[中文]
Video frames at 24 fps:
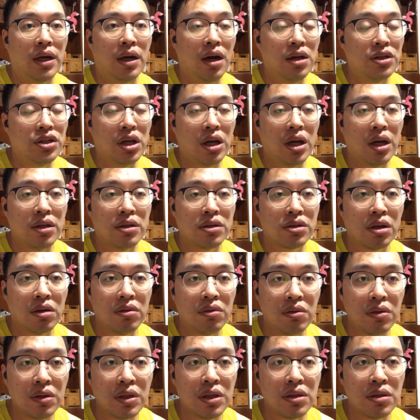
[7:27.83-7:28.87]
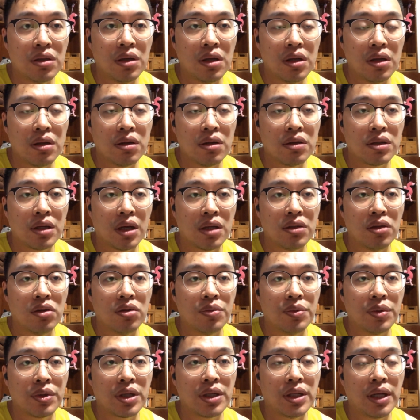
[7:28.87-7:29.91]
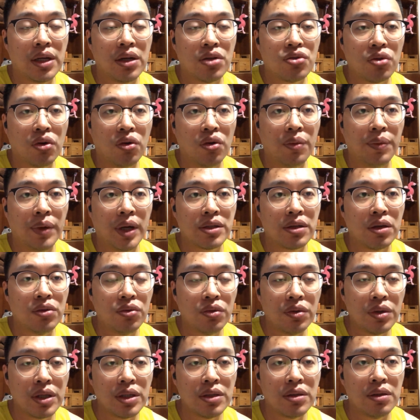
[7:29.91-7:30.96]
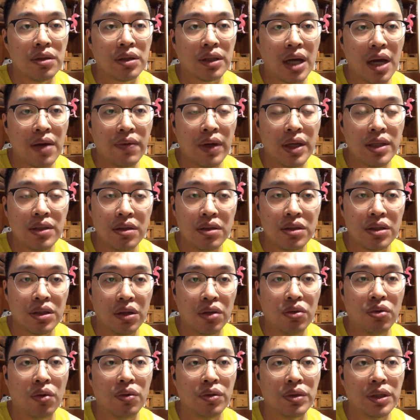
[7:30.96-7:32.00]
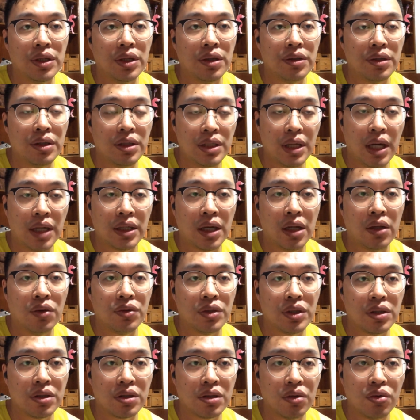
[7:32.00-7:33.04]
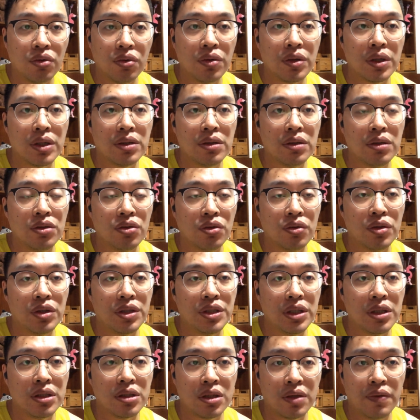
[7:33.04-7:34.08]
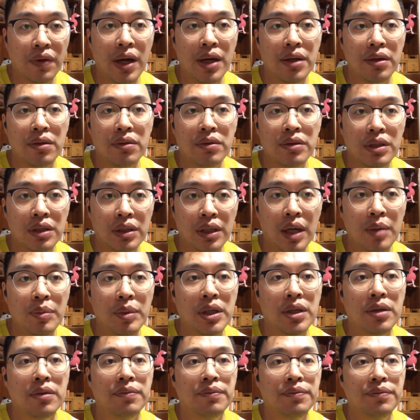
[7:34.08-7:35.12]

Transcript: 而且升空一次，上次我不是跟大家说过吗？升空一次，台湾自己的统计，一架战斗机升空一次就是几十万新台币。